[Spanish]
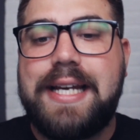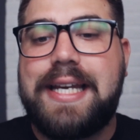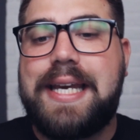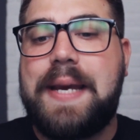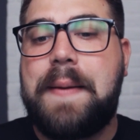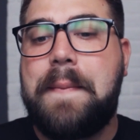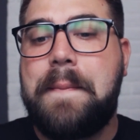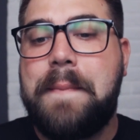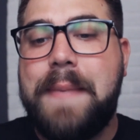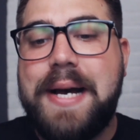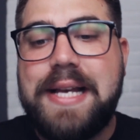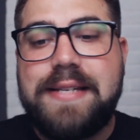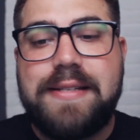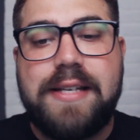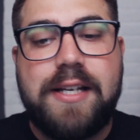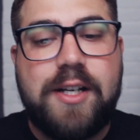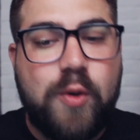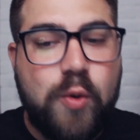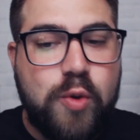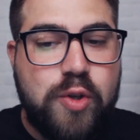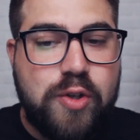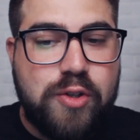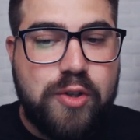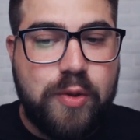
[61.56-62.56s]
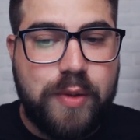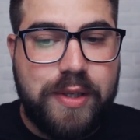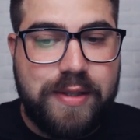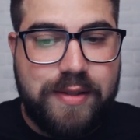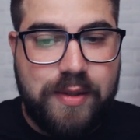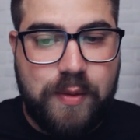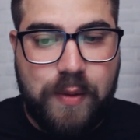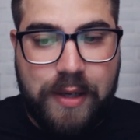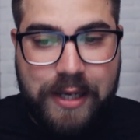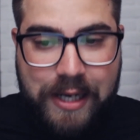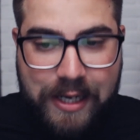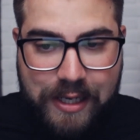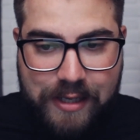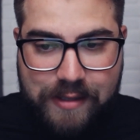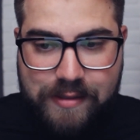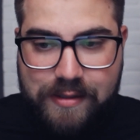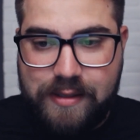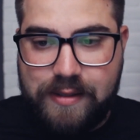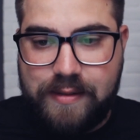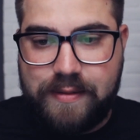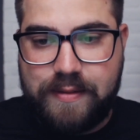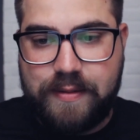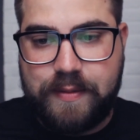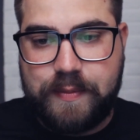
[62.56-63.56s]
que más escucho sobre
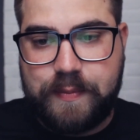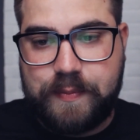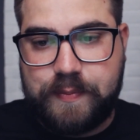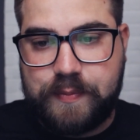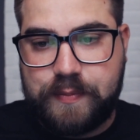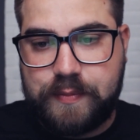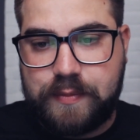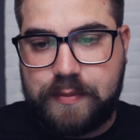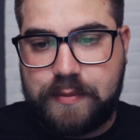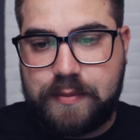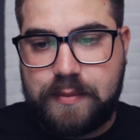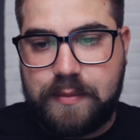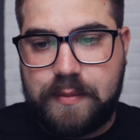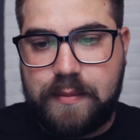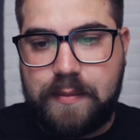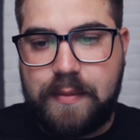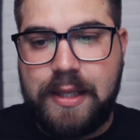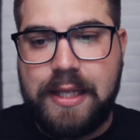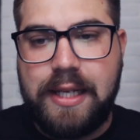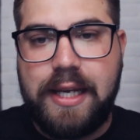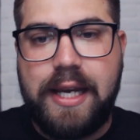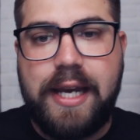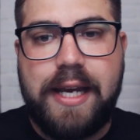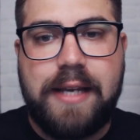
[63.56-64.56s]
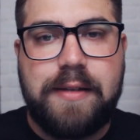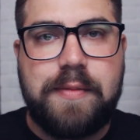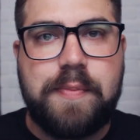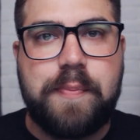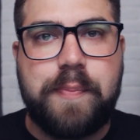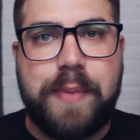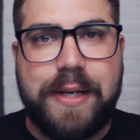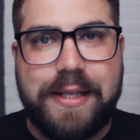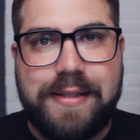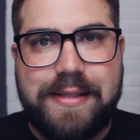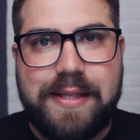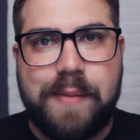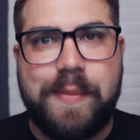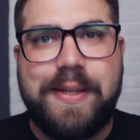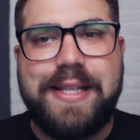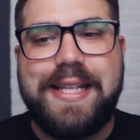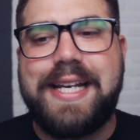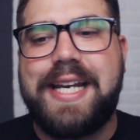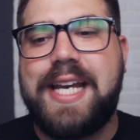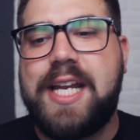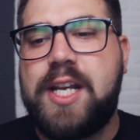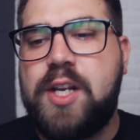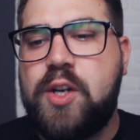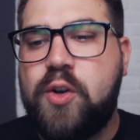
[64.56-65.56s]
psicoanálisis, es
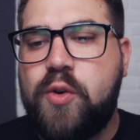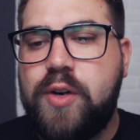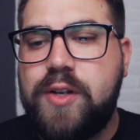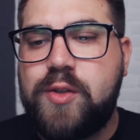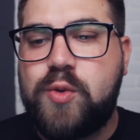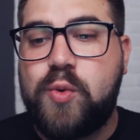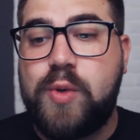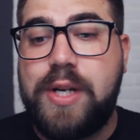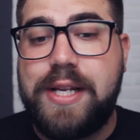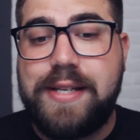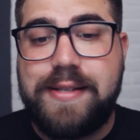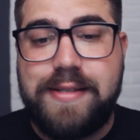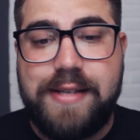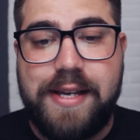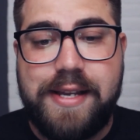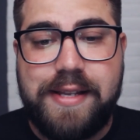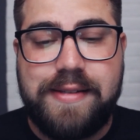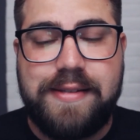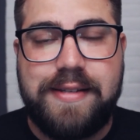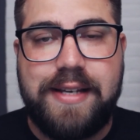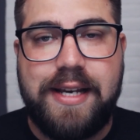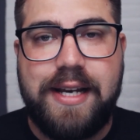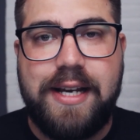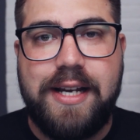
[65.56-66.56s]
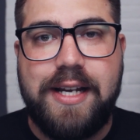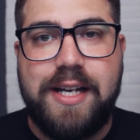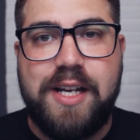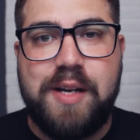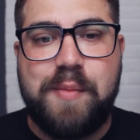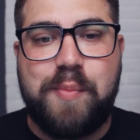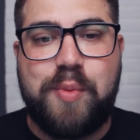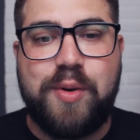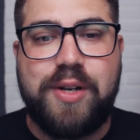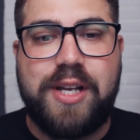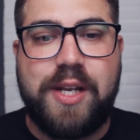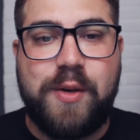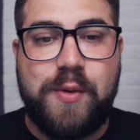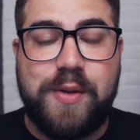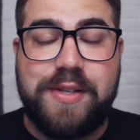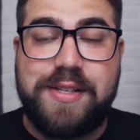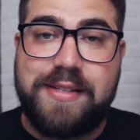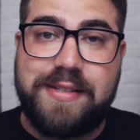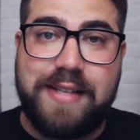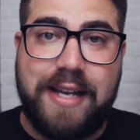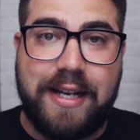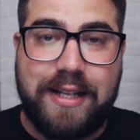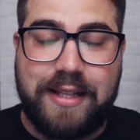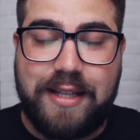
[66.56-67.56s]
precisamente que no es una ciencia porque no es
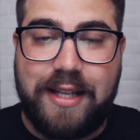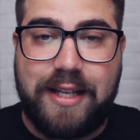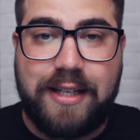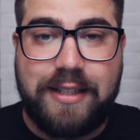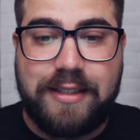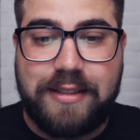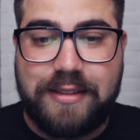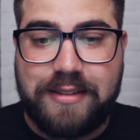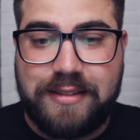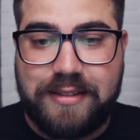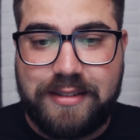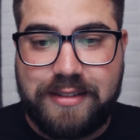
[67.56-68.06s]
exacta.